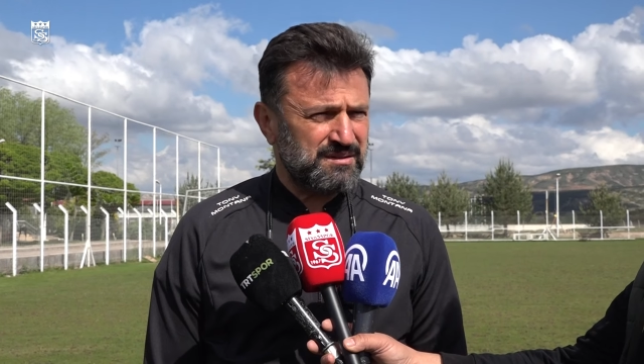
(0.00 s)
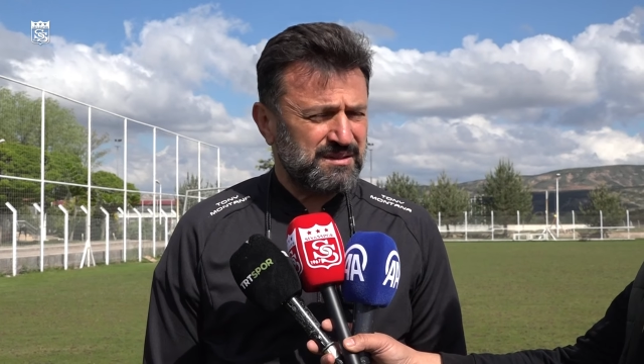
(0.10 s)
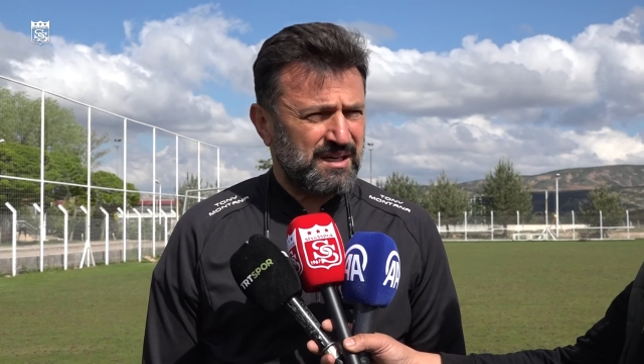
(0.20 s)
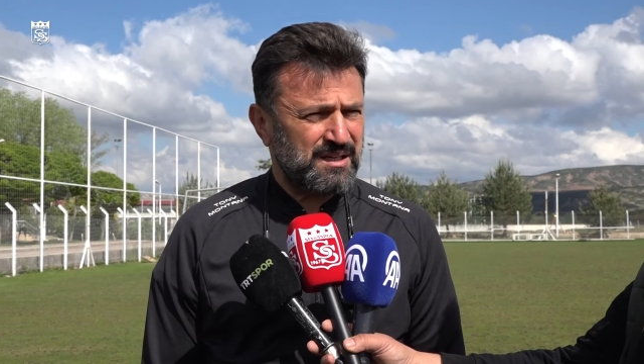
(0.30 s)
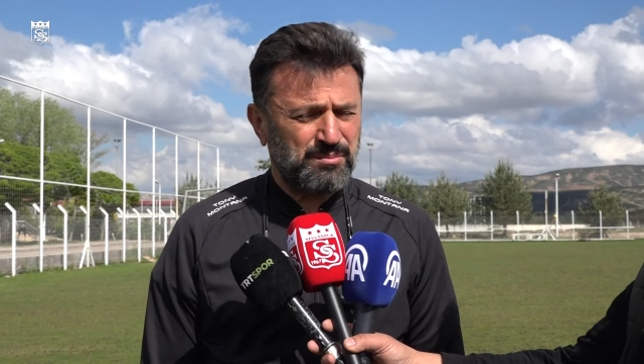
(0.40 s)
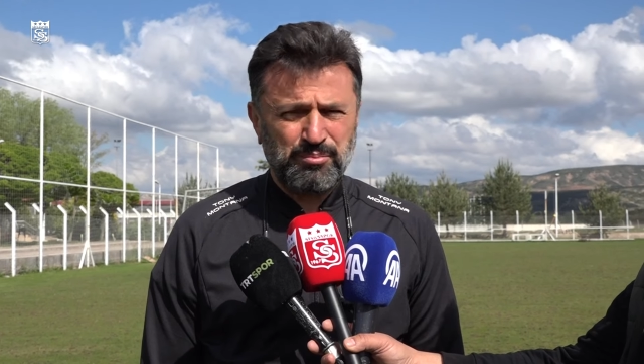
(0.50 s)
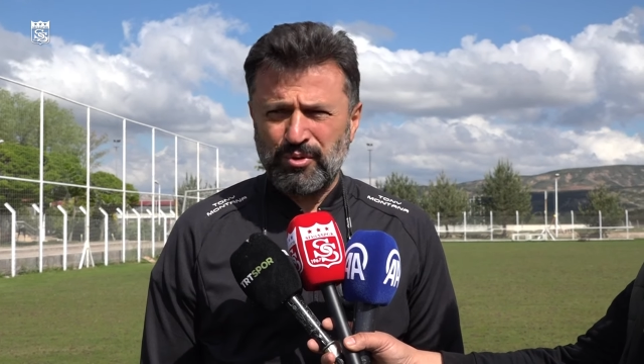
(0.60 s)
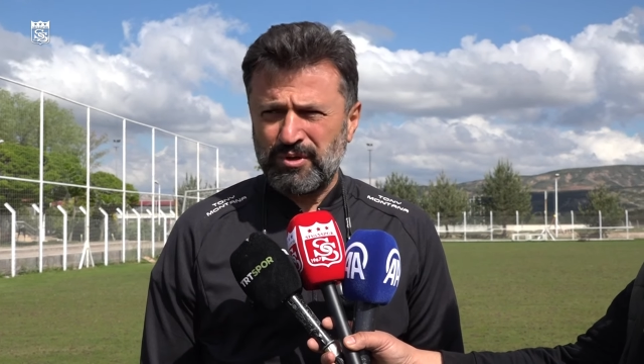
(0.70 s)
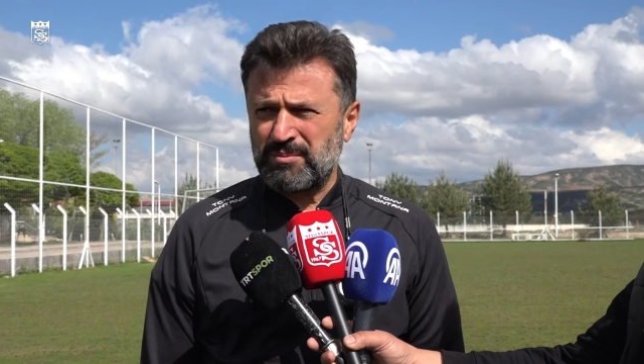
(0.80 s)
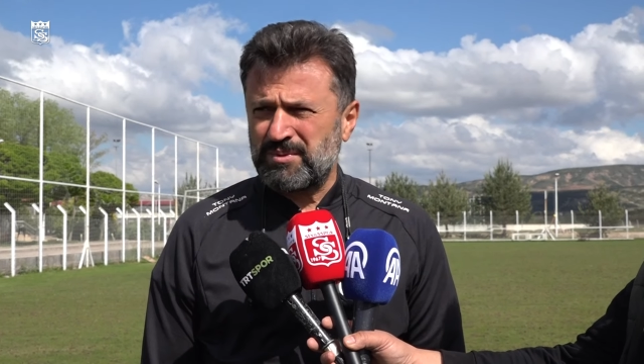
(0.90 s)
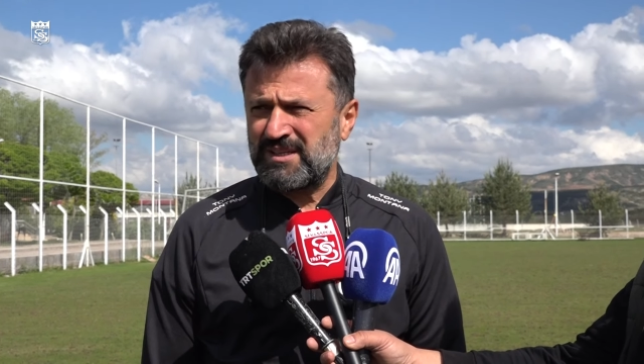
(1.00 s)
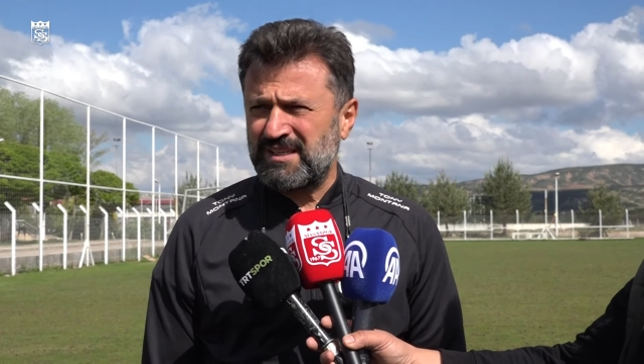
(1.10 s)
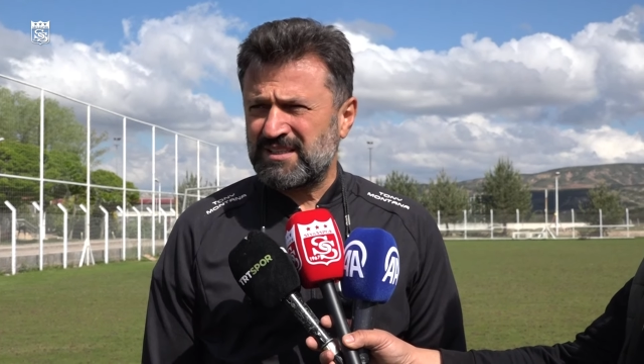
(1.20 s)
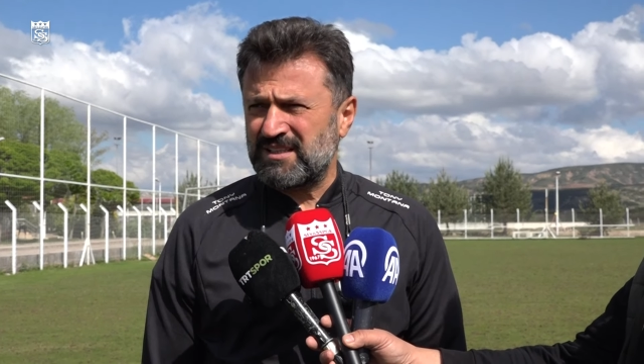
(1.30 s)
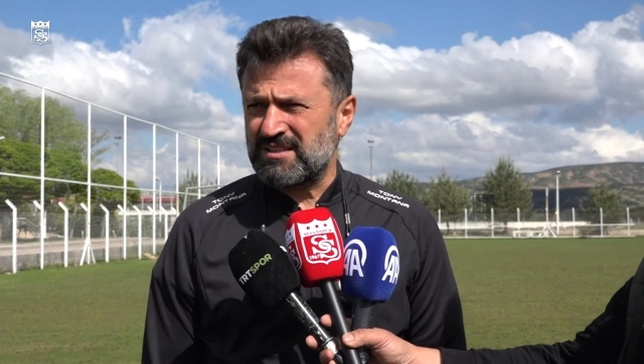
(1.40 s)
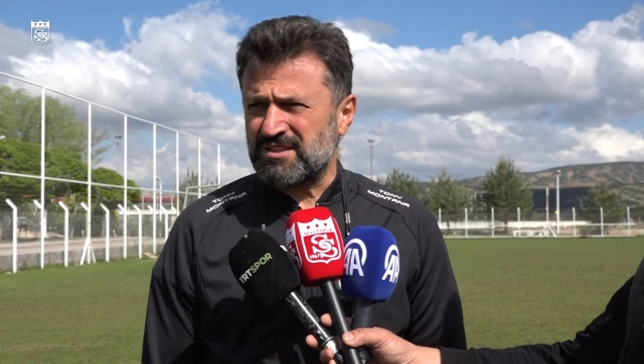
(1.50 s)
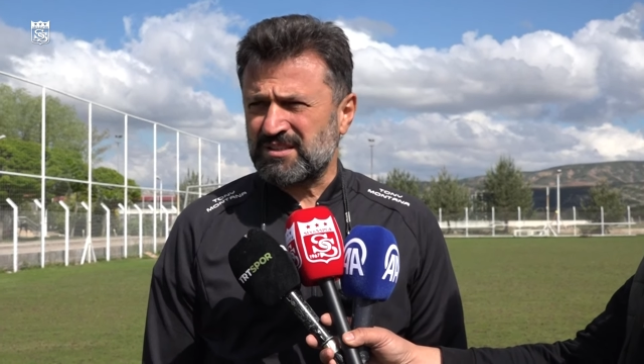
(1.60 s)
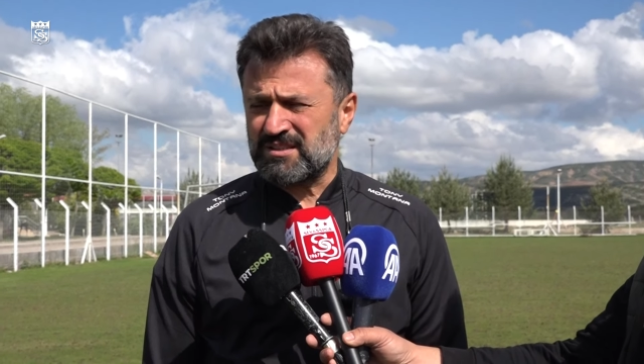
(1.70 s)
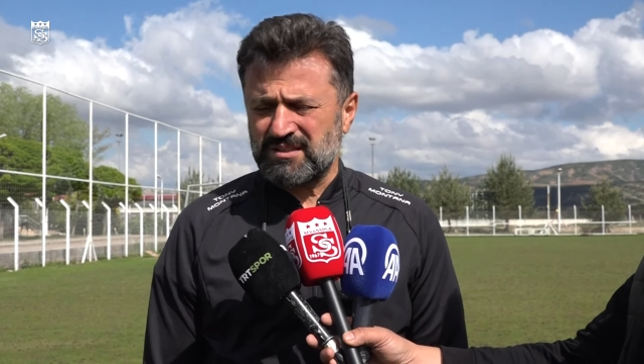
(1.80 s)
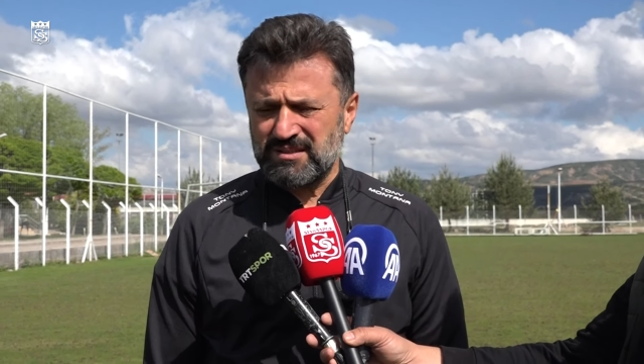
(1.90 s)
Yani böyle bir lig
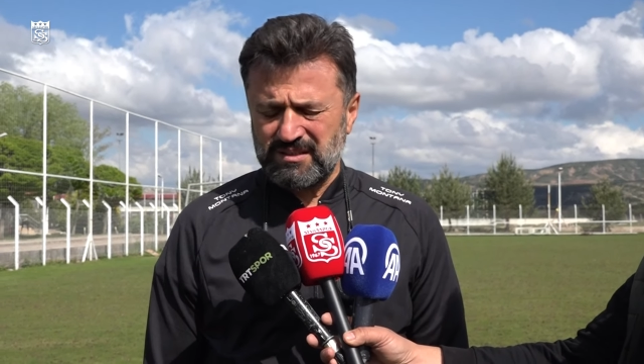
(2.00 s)
yaşadık.